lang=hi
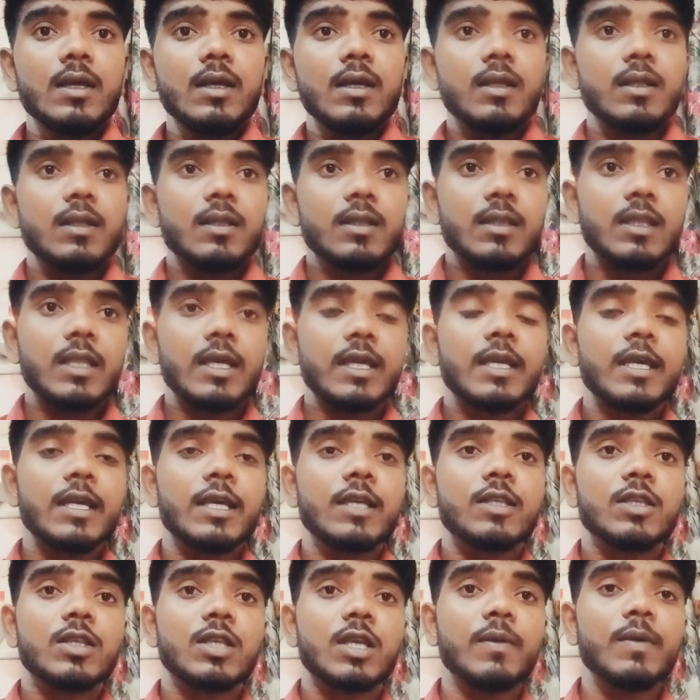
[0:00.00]
देखिए
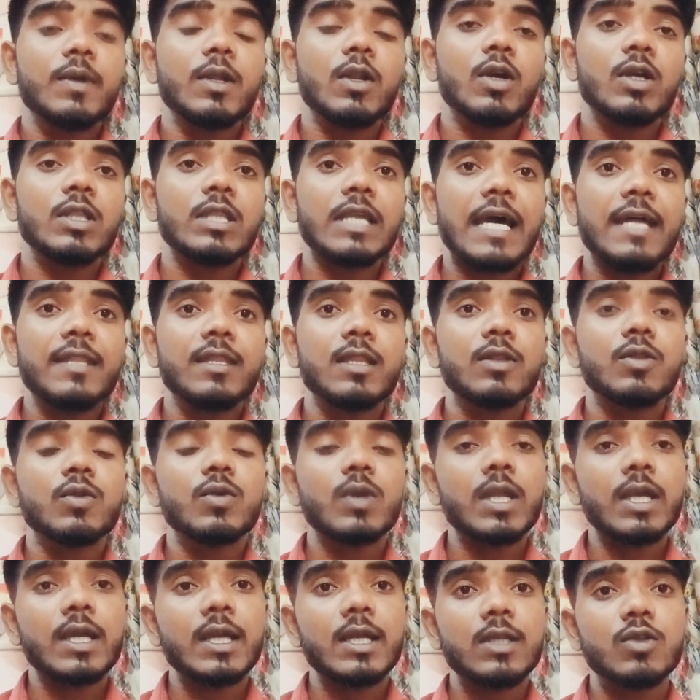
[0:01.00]
सभी लोग ध्यान से सुनेंगे
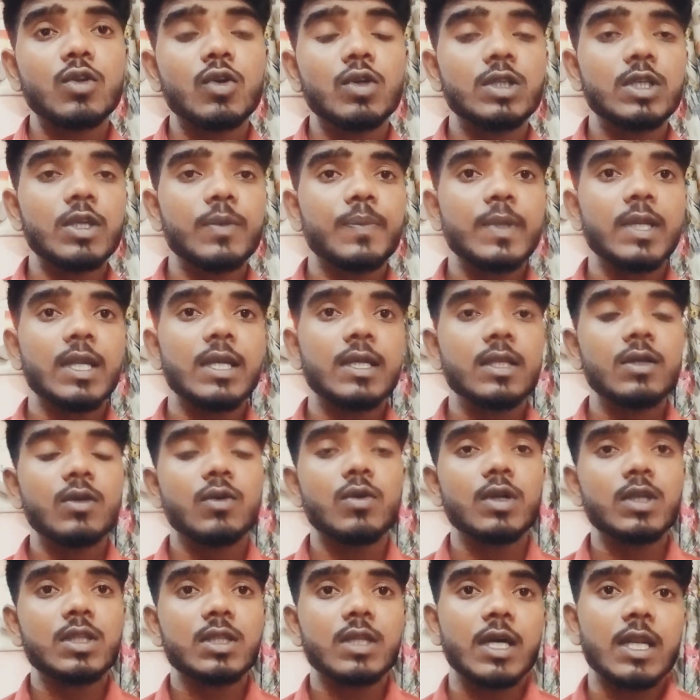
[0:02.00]
जो जी रेटिंग कोर्स
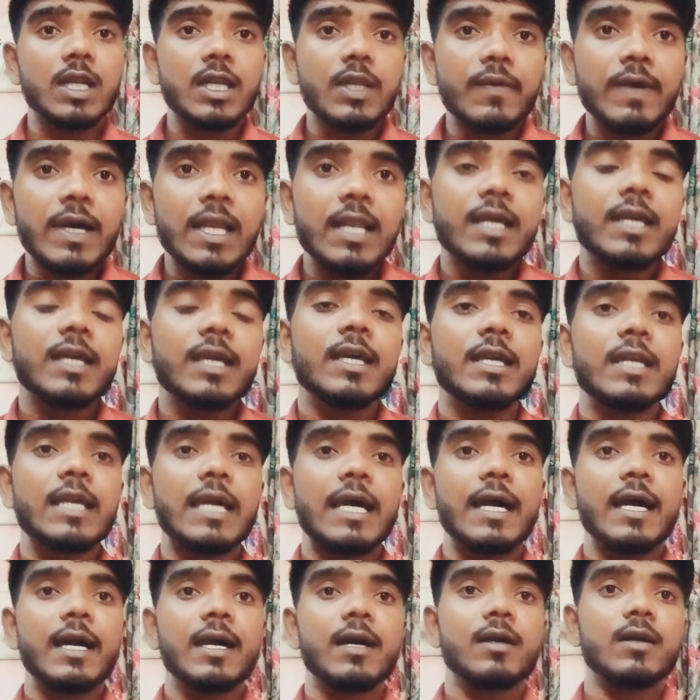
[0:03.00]
करने वाले हैं या
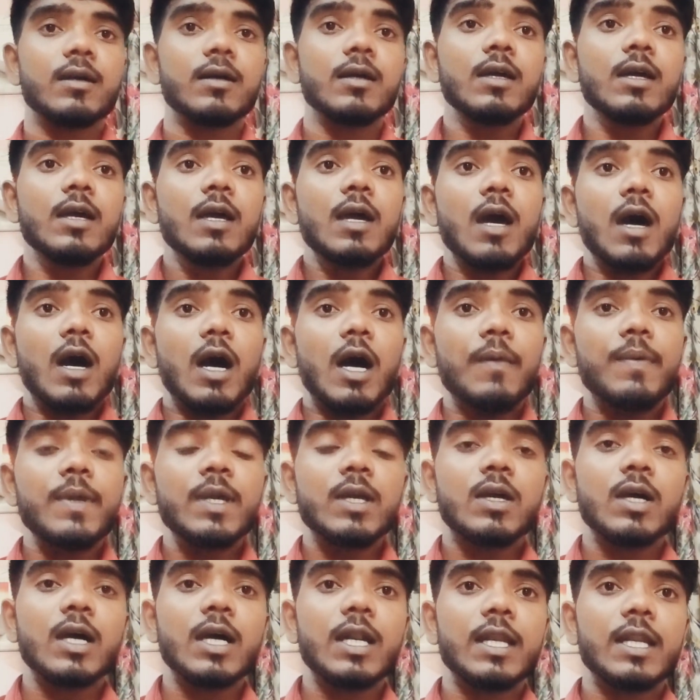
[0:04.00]
अभी कर
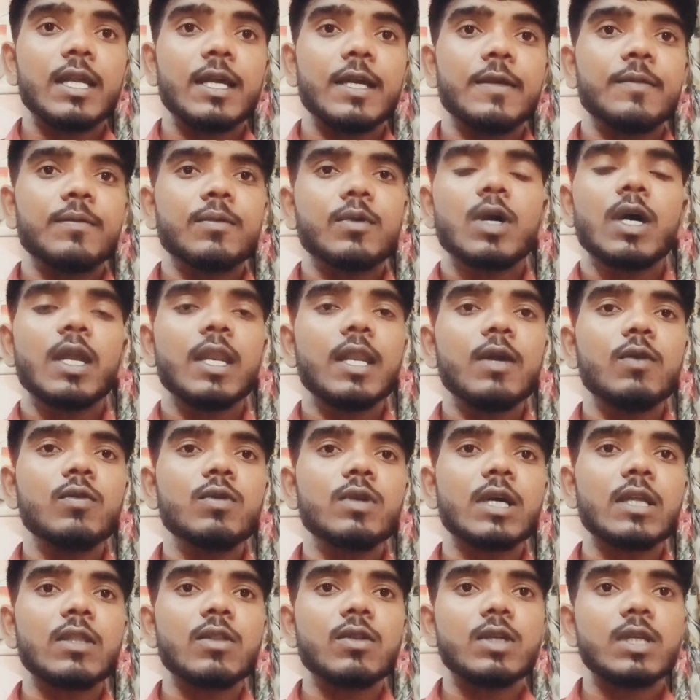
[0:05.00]
रहे हैं कर रहे हैं उनका तो
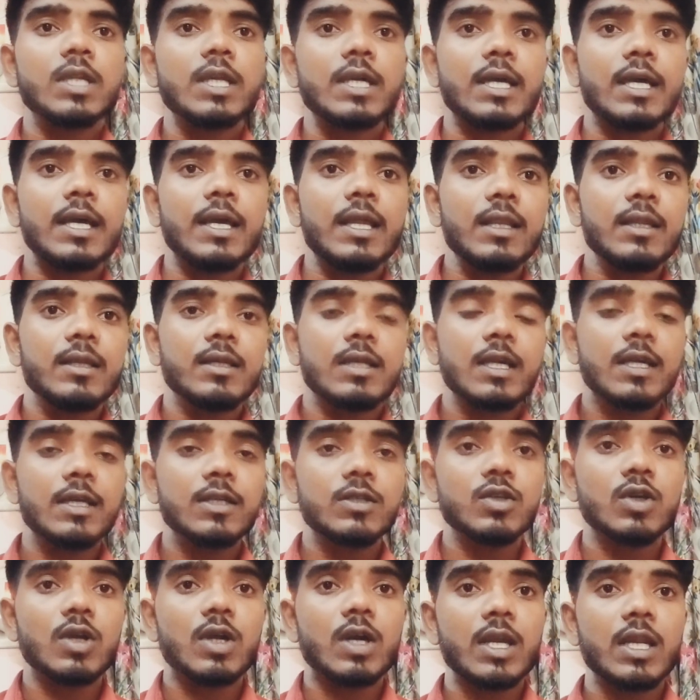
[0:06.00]
ठीक है लेकिन जो
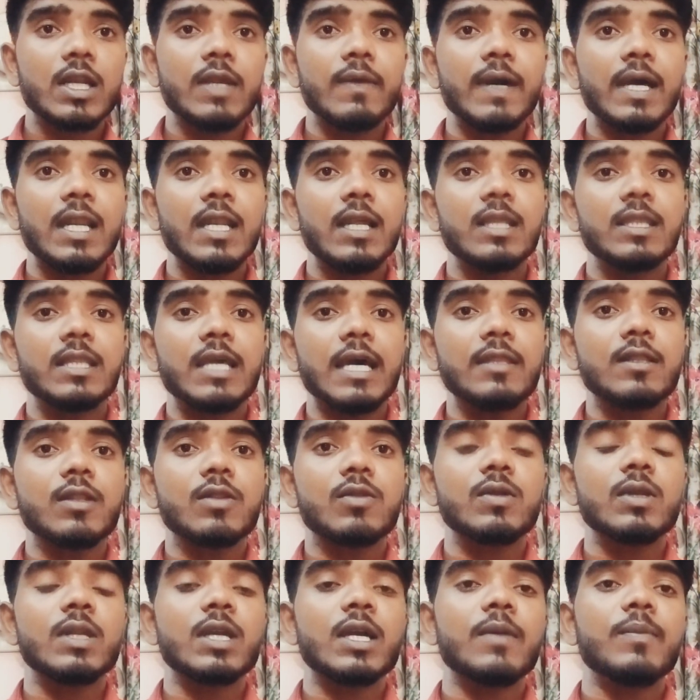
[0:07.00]
करने वाले हैं ध्यान से सुनिएगा
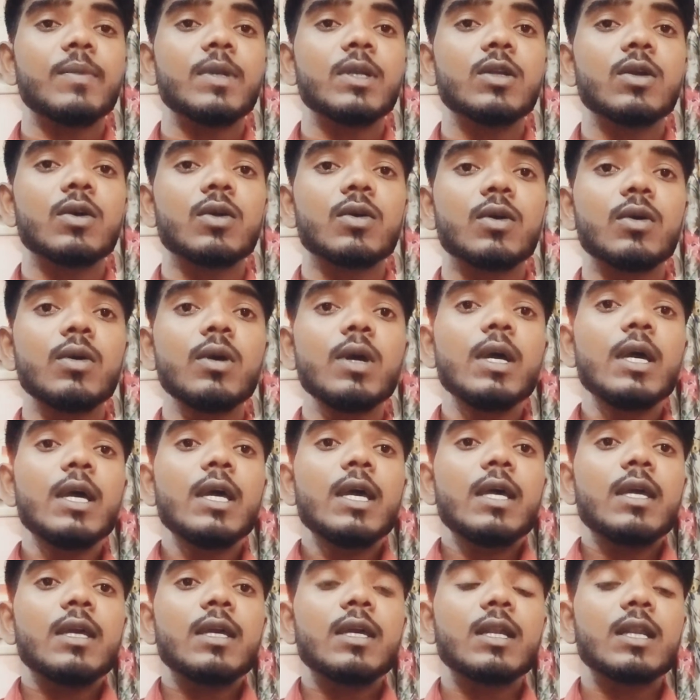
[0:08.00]
वीडियो को
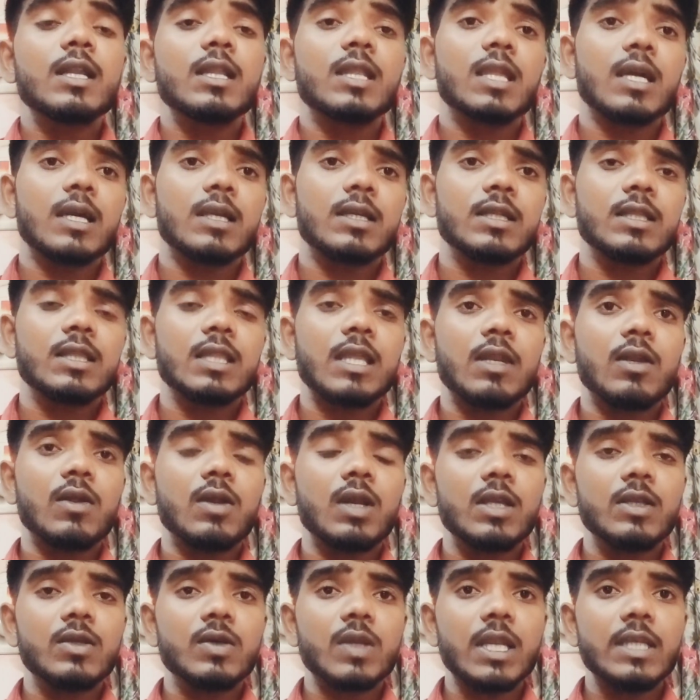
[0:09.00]
इंग्लिश का कितना नॉलेज होना
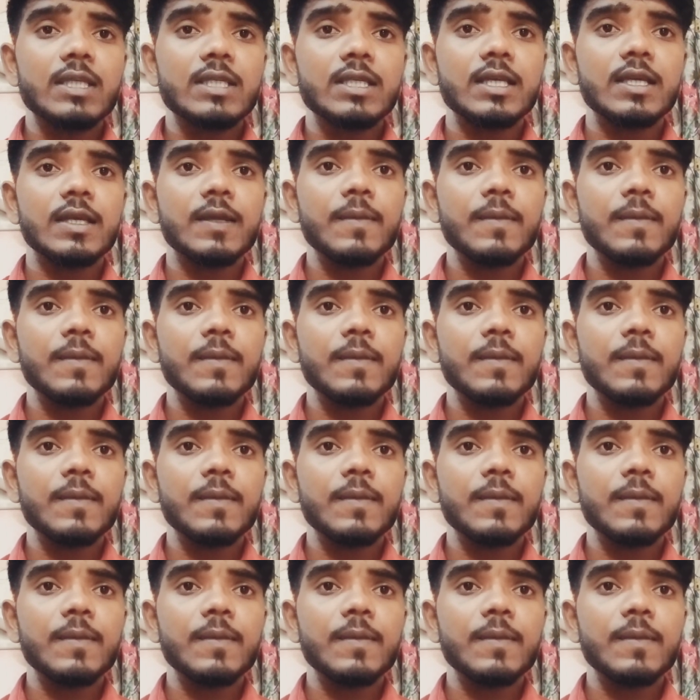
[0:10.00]
चाहिए